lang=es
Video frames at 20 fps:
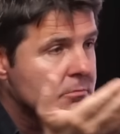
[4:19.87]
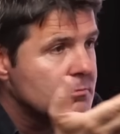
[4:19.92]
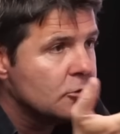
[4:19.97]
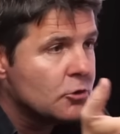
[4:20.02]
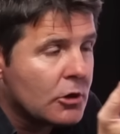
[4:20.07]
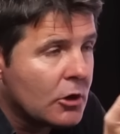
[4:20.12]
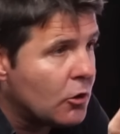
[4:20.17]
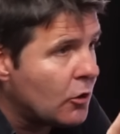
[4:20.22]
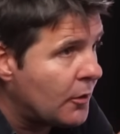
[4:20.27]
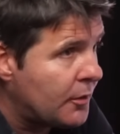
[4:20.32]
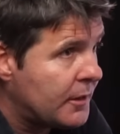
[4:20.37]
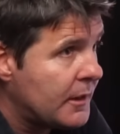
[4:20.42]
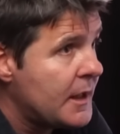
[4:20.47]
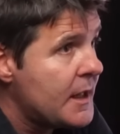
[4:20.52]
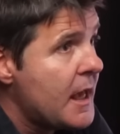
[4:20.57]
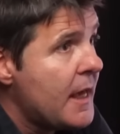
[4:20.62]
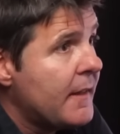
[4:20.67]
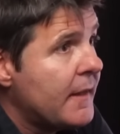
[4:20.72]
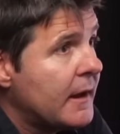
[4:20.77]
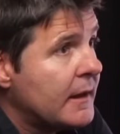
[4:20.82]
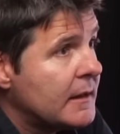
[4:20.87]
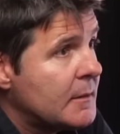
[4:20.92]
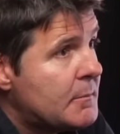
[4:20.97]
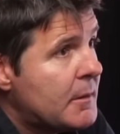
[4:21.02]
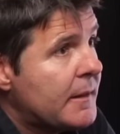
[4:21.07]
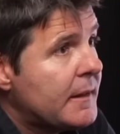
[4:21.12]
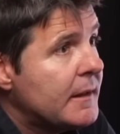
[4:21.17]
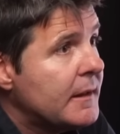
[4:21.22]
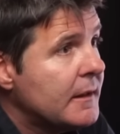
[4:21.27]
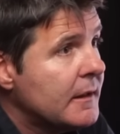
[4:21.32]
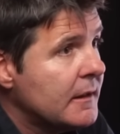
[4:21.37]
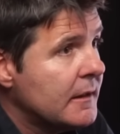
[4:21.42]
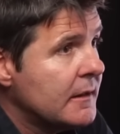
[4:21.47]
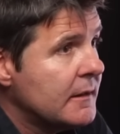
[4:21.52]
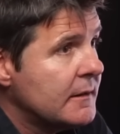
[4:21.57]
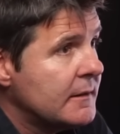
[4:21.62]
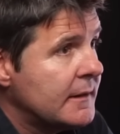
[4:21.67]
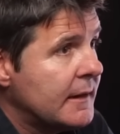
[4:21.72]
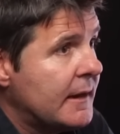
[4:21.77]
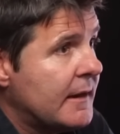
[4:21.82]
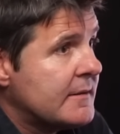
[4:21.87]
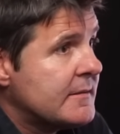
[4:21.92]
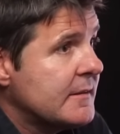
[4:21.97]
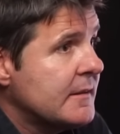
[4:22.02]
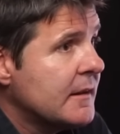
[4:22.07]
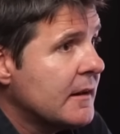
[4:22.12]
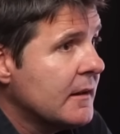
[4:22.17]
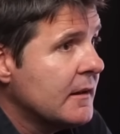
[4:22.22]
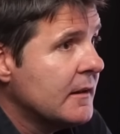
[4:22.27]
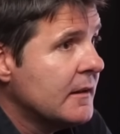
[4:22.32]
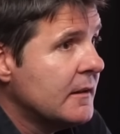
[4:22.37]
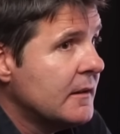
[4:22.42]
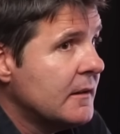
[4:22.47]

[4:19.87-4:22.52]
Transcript: yo le conocía ya de la etapa de, de la SER.